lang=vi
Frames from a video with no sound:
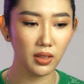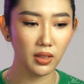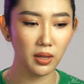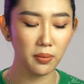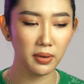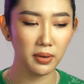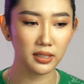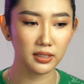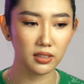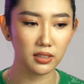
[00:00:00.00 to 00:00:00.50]

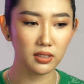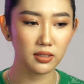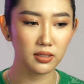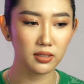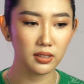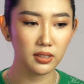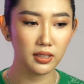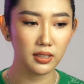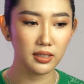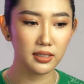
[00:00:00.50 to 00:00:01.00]
nhưng mà
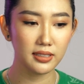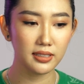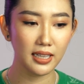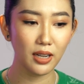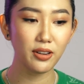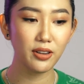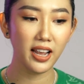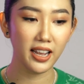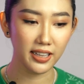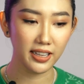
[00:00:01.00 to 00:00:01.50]

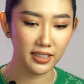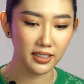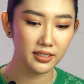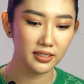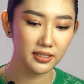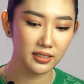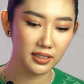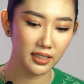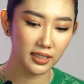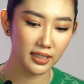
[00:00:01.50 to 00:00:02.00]
sau này á
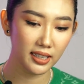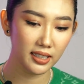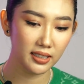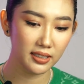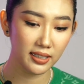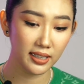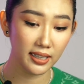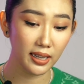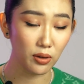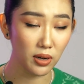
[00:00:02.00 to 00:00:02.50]
khi
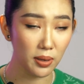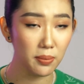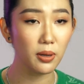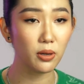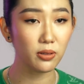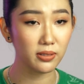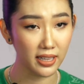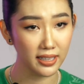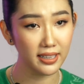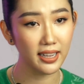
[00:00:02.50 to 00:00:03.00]
khi gạo nếp
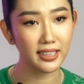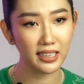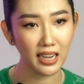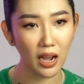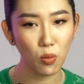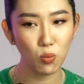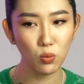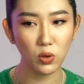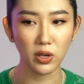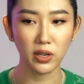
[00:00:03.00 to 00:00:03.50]
gạo tẻ thành
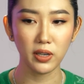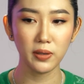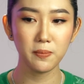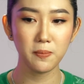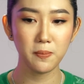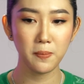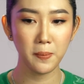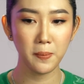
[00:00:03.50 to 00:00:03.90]
công rồi á